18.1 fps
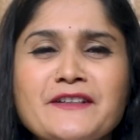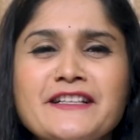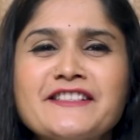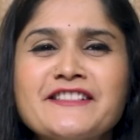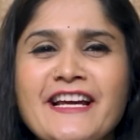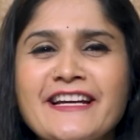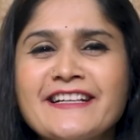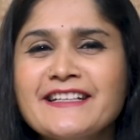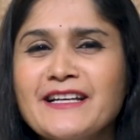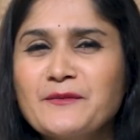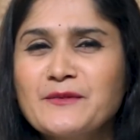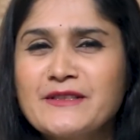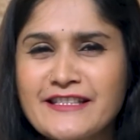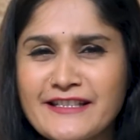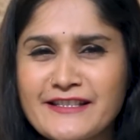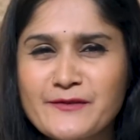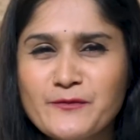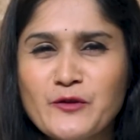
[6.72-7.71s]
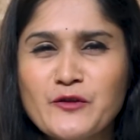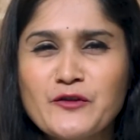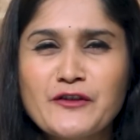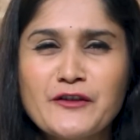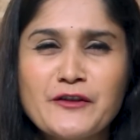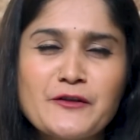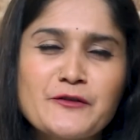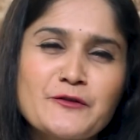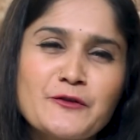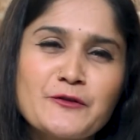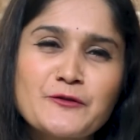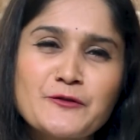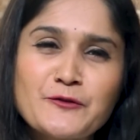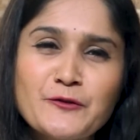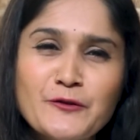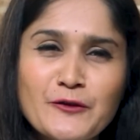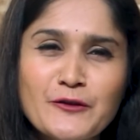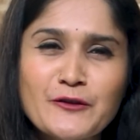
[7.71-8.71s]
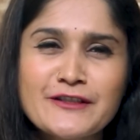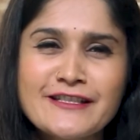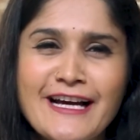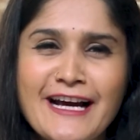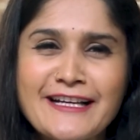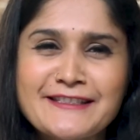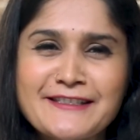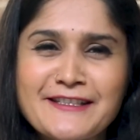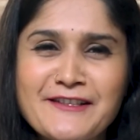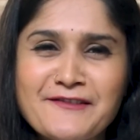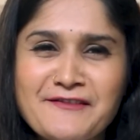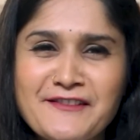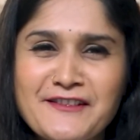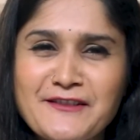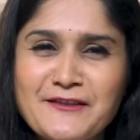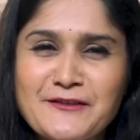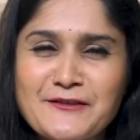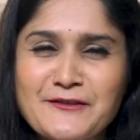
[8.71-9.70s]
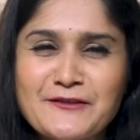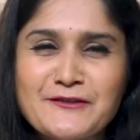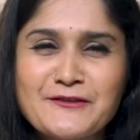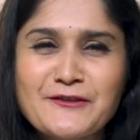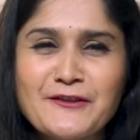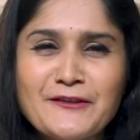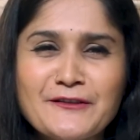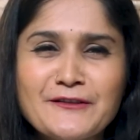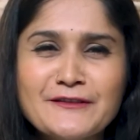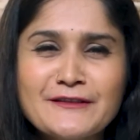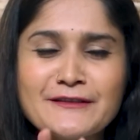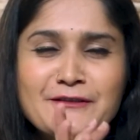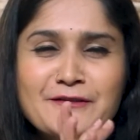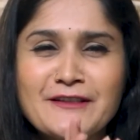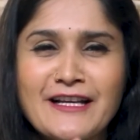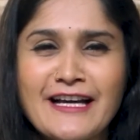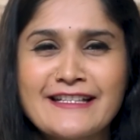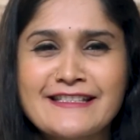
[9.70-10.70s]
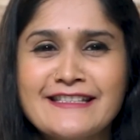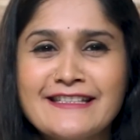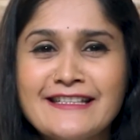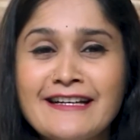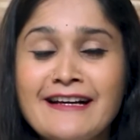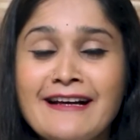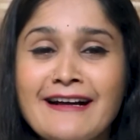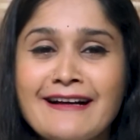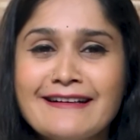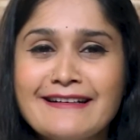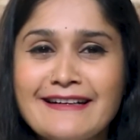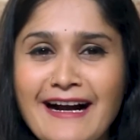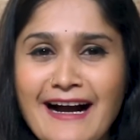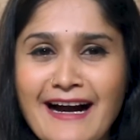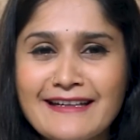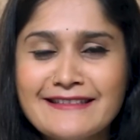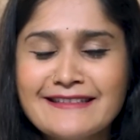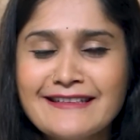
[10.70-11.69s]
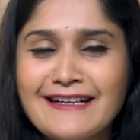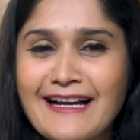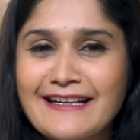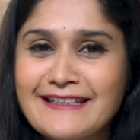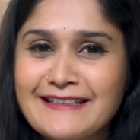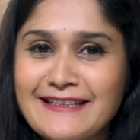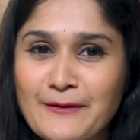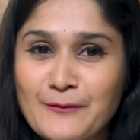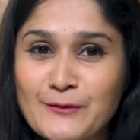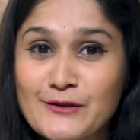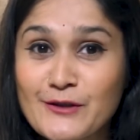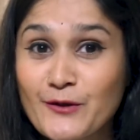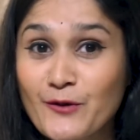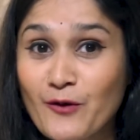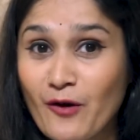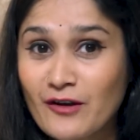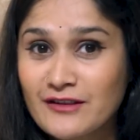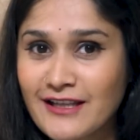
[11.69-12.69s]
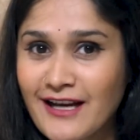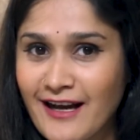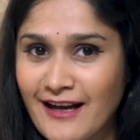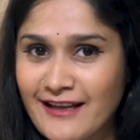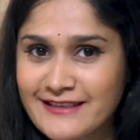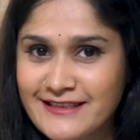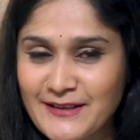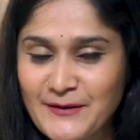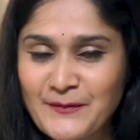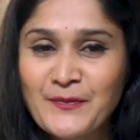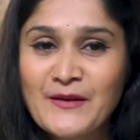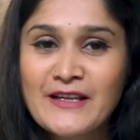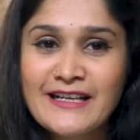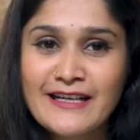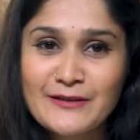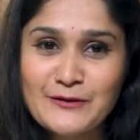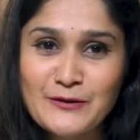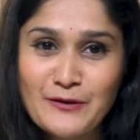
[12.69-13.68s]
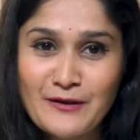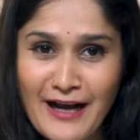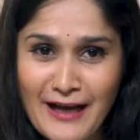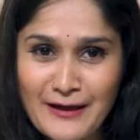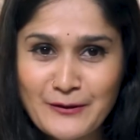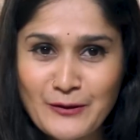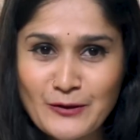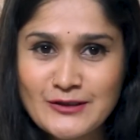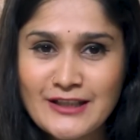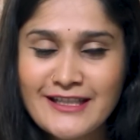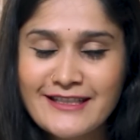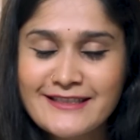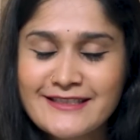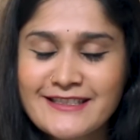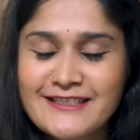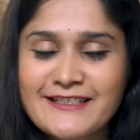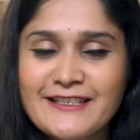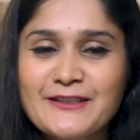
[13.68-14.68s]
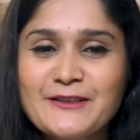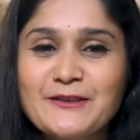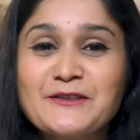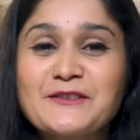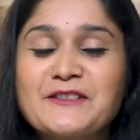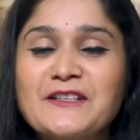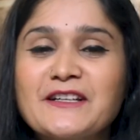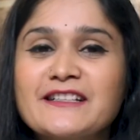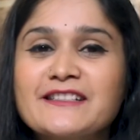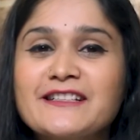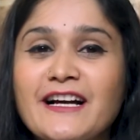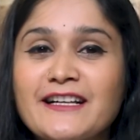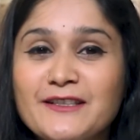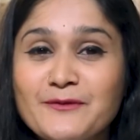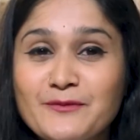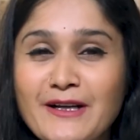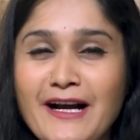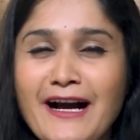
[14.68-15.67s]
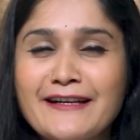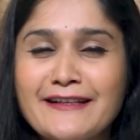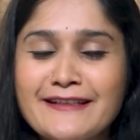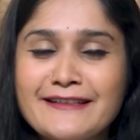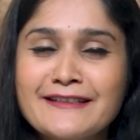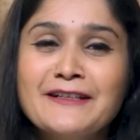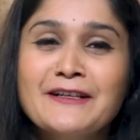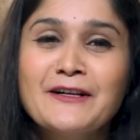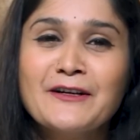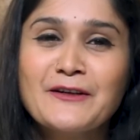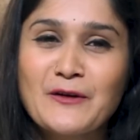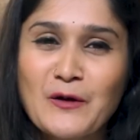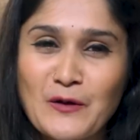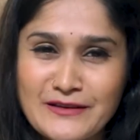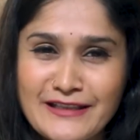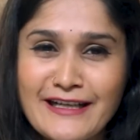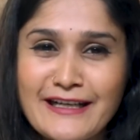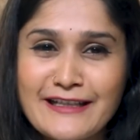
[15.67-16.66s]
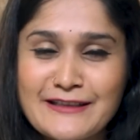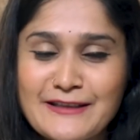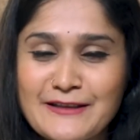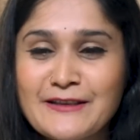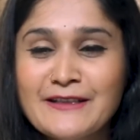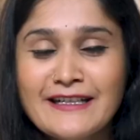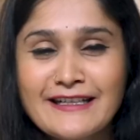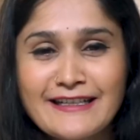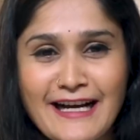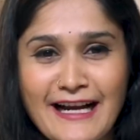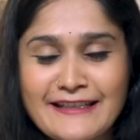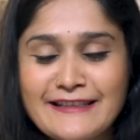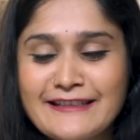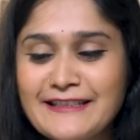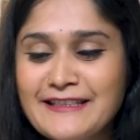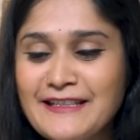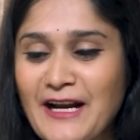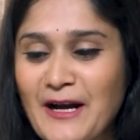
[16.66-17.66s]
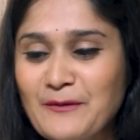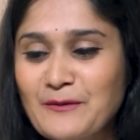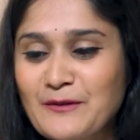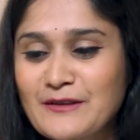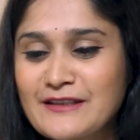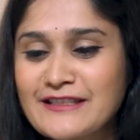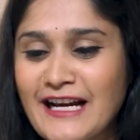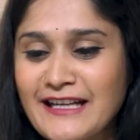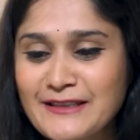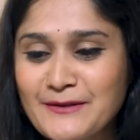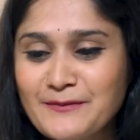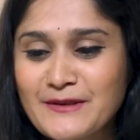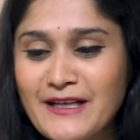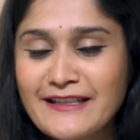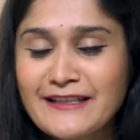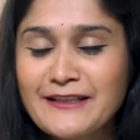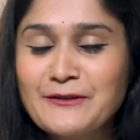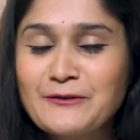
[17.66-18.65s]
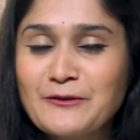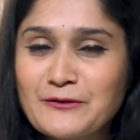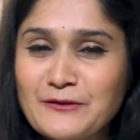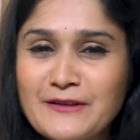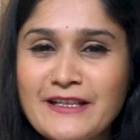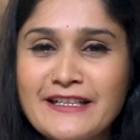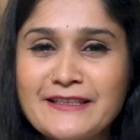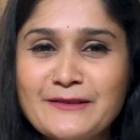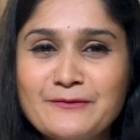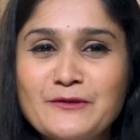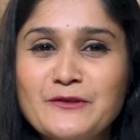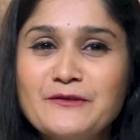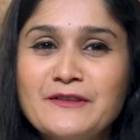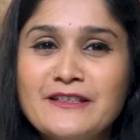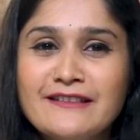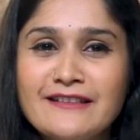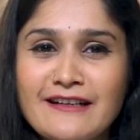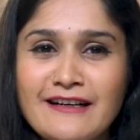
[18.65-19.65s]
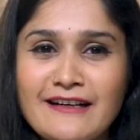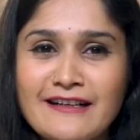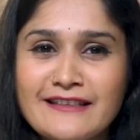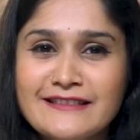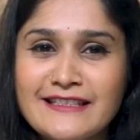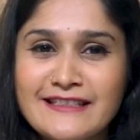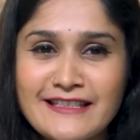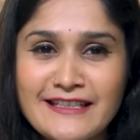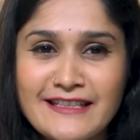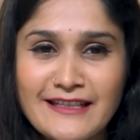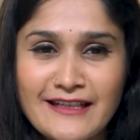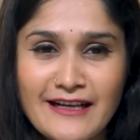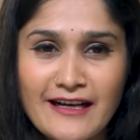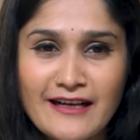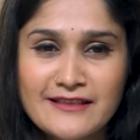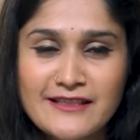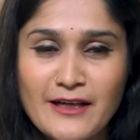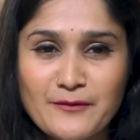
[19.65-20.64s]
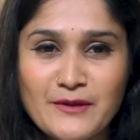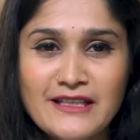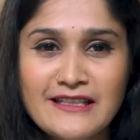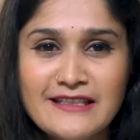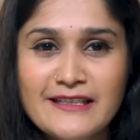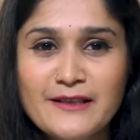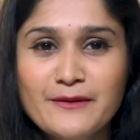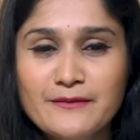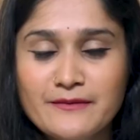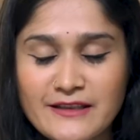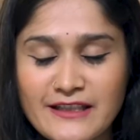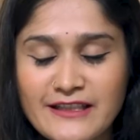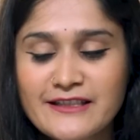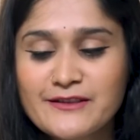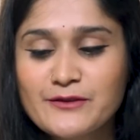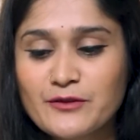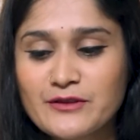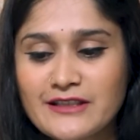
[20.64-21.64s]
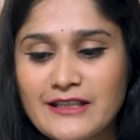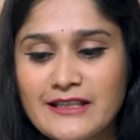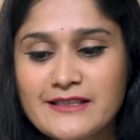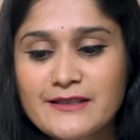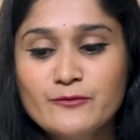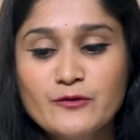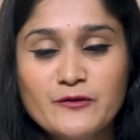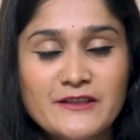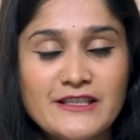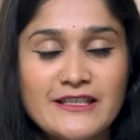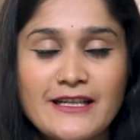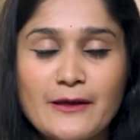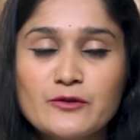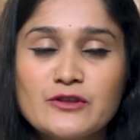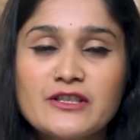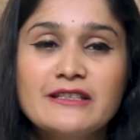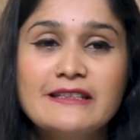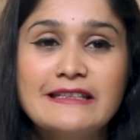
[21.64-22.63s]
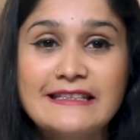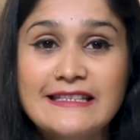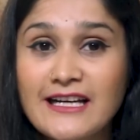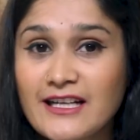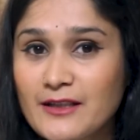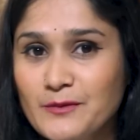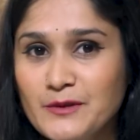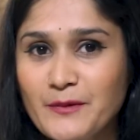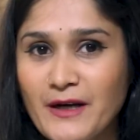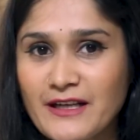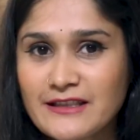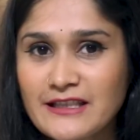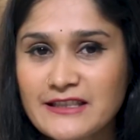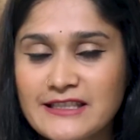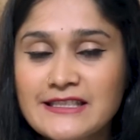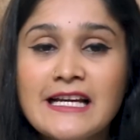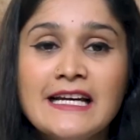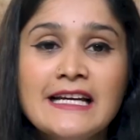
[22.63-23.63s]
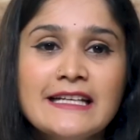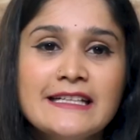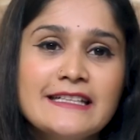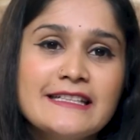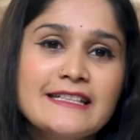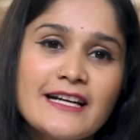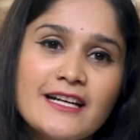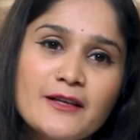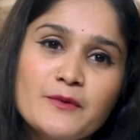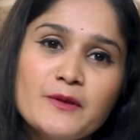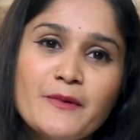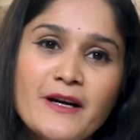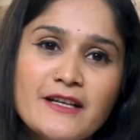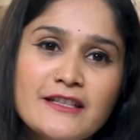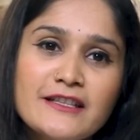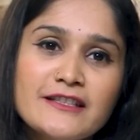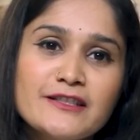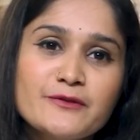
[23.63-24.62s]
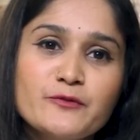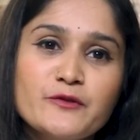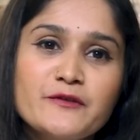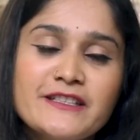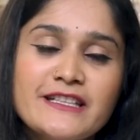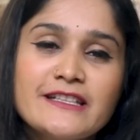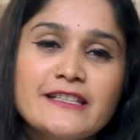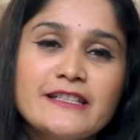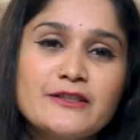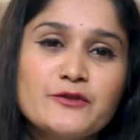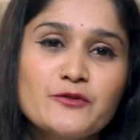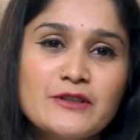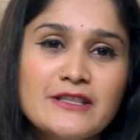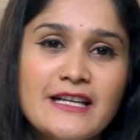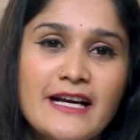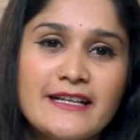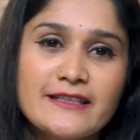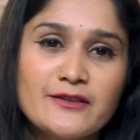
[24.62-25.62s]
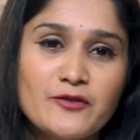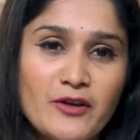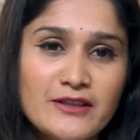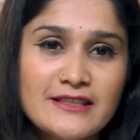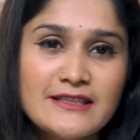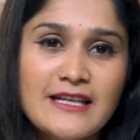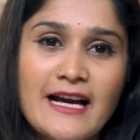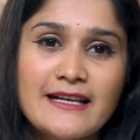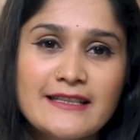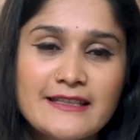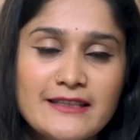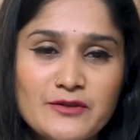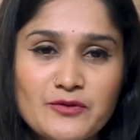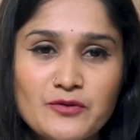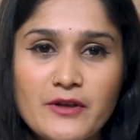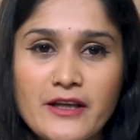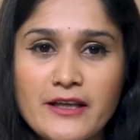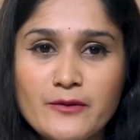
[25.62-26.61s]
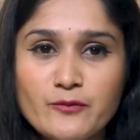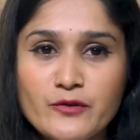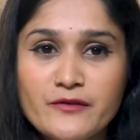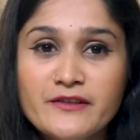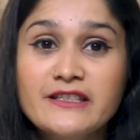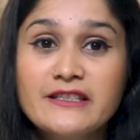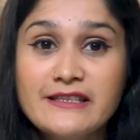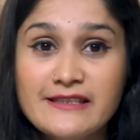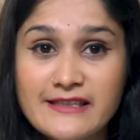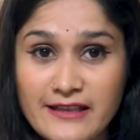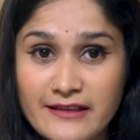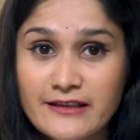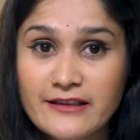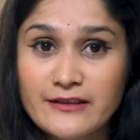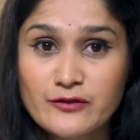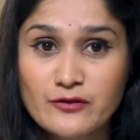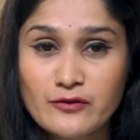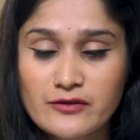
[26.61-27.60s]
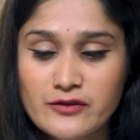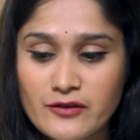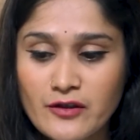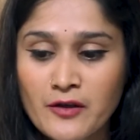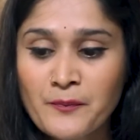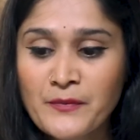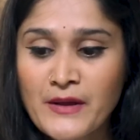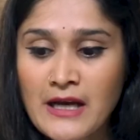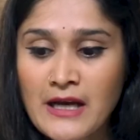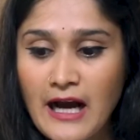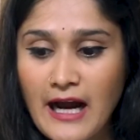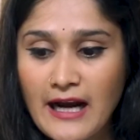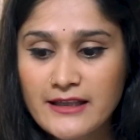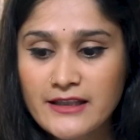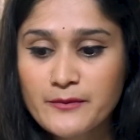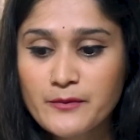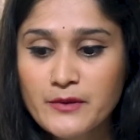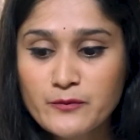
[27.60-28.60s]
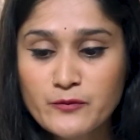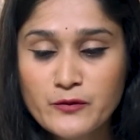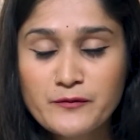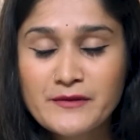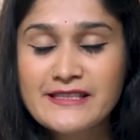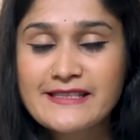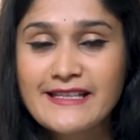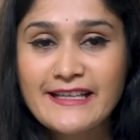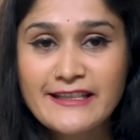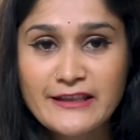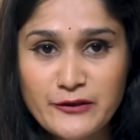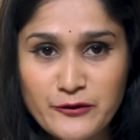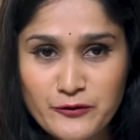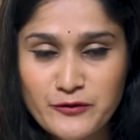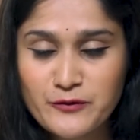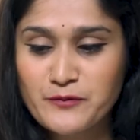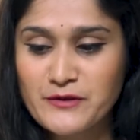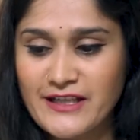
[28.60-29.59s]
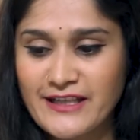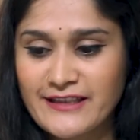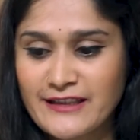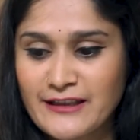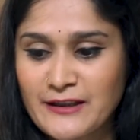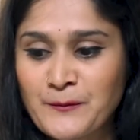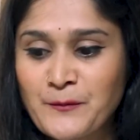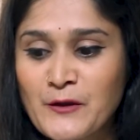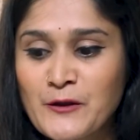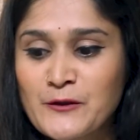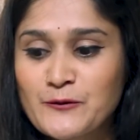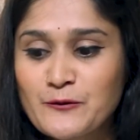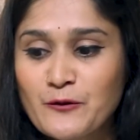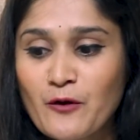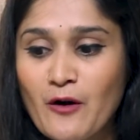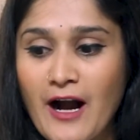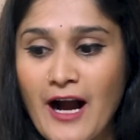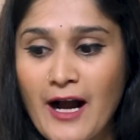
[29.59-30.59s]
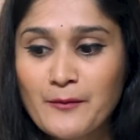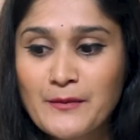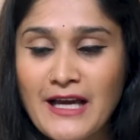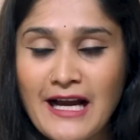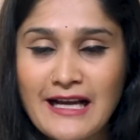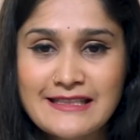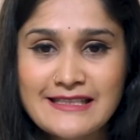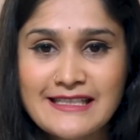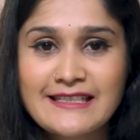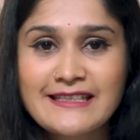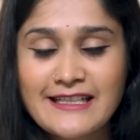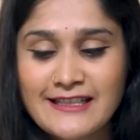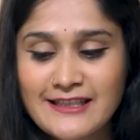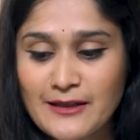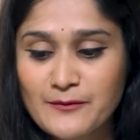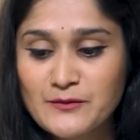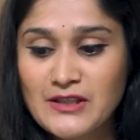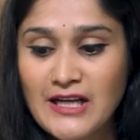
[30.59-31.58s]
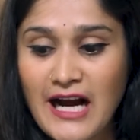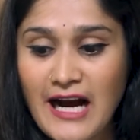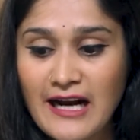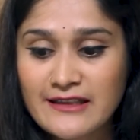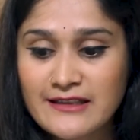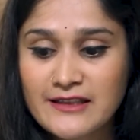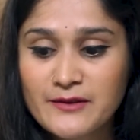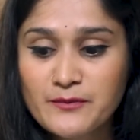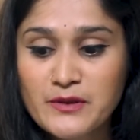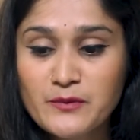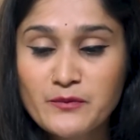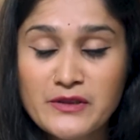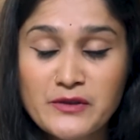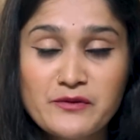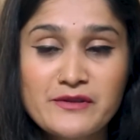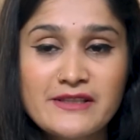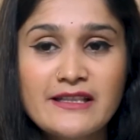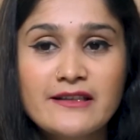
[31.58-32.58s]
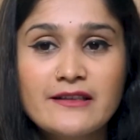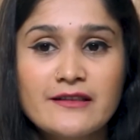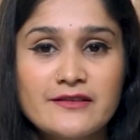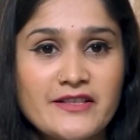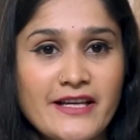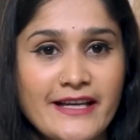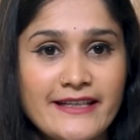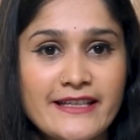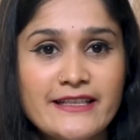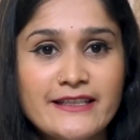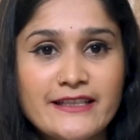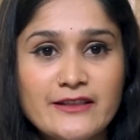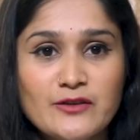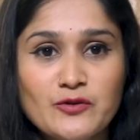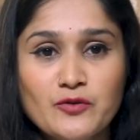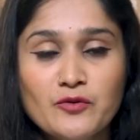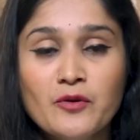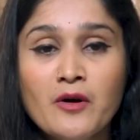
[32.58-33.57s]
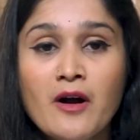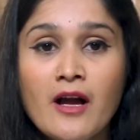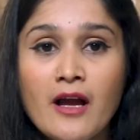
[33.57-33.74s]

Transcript: মাই চ্যানেল আমি তসমোহন রিনু সো শুরু করছি আজকের ভিডিও সো চলুন শুনে আসি গান গানের নাম হচ্ছে কথা আছে সো কার কথা আছে সেটি হচ্ছে সাকিব খানের কথা আছে গানটি এবং সাকিব খানের নতুন একটি মুভির যেটি সামনে ঈদে রিলিজ হতে যাচ্ছে মুভিটির নাম হচ্ছে লিডার আমি বাংলাদেশ লিডার আমি বাংলাদেশ মুভিটি কিছুদিন আগে নয় দিন আগে কিন্তু এই মুভির টিজার রিলিজ হয়েছিল আর টিভি মুভিজ এই ইউটিউব চ্যানেলে সো আমি আজকে দেখলাম যে আর টিভি মিউজিক চ্যানেলে কিন্তু